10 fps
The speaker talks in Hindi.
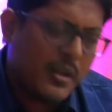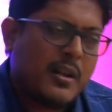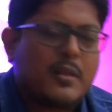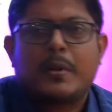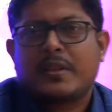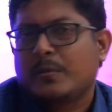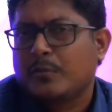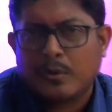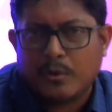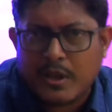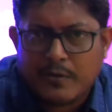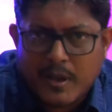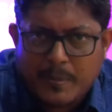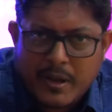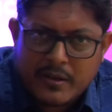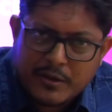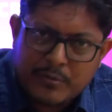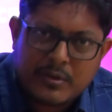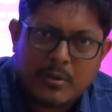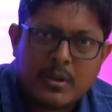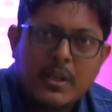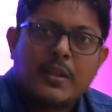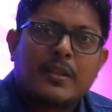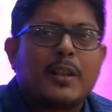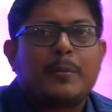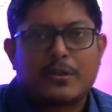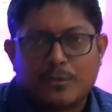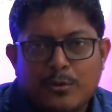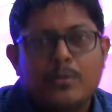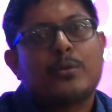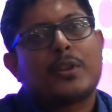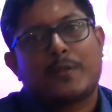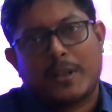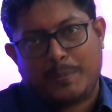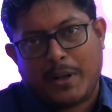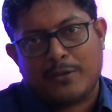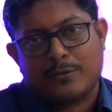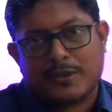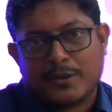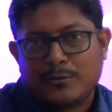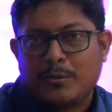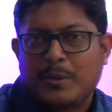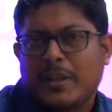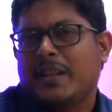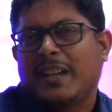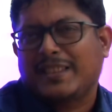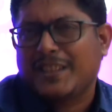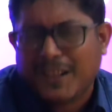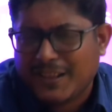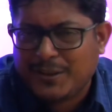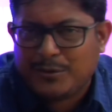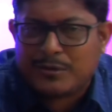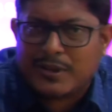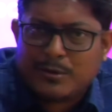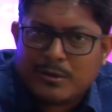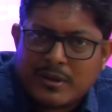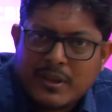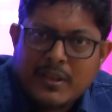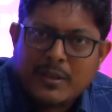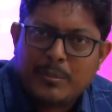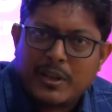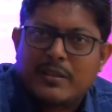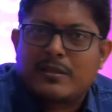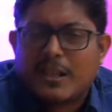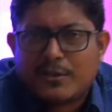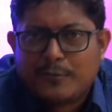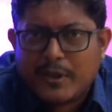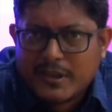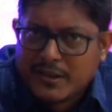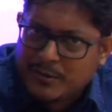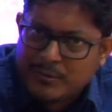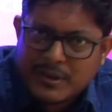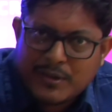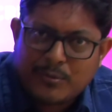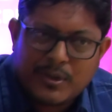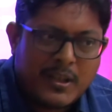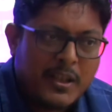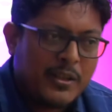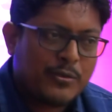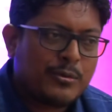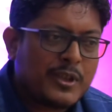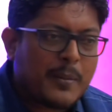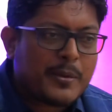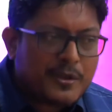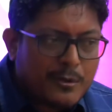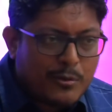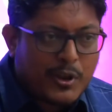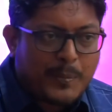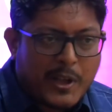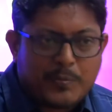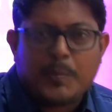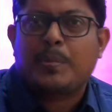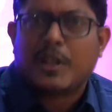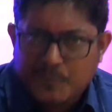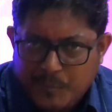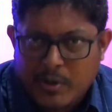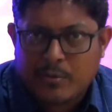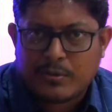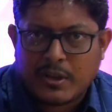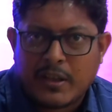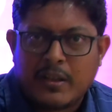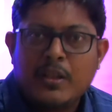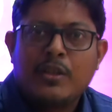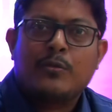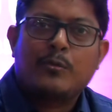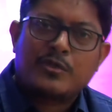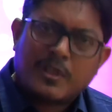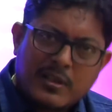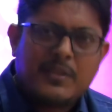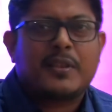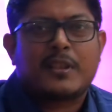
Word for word: हर बार सिर्फ गुड लुकिंग वाला पार्ट नहीं होता और कई बार जो गुड लुकिंग वाले पार्ट होते हैं वो बड़े एथिकल नहीं होते और बड़े ट्रस्ट वर्दी नहीं होते क्योंकि दुनिया में जिन लोगों के पास भी प्लस पॉइंट होता है वो जल्दी से